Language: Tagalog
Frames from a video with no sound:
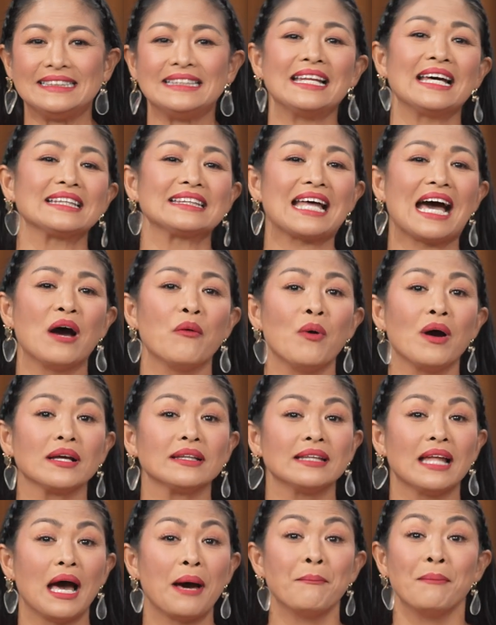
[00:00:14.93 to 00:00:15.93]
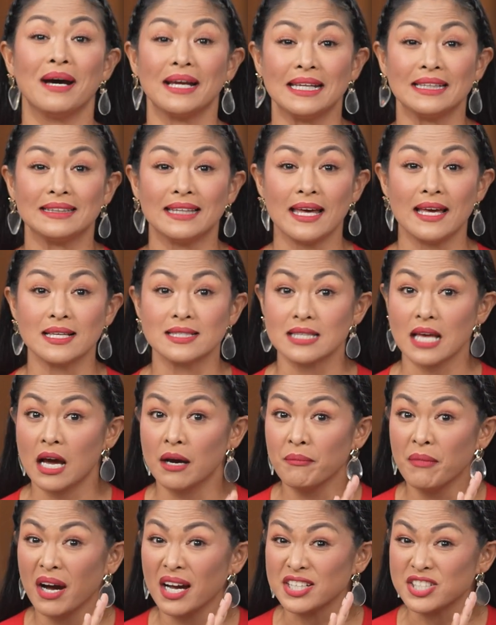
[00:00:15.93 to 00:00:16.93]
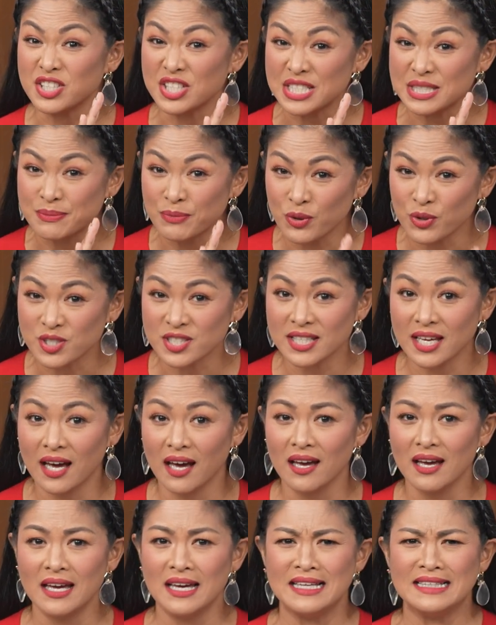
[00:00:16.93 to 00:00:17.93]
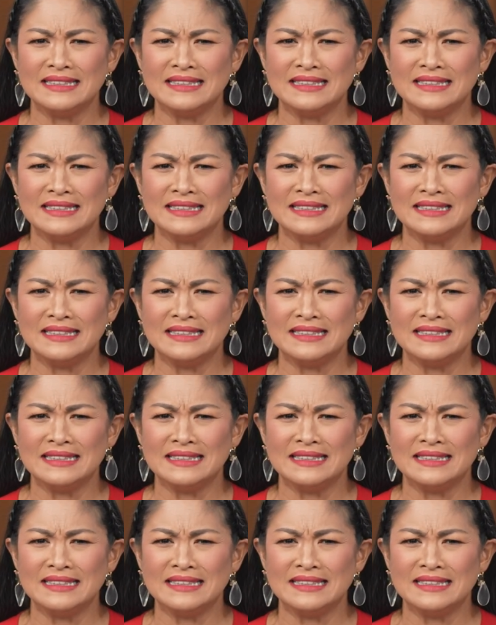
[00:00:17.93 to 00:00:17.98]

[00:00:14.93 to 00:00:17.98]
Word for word: tinatawag na Marites ang mga chismosa.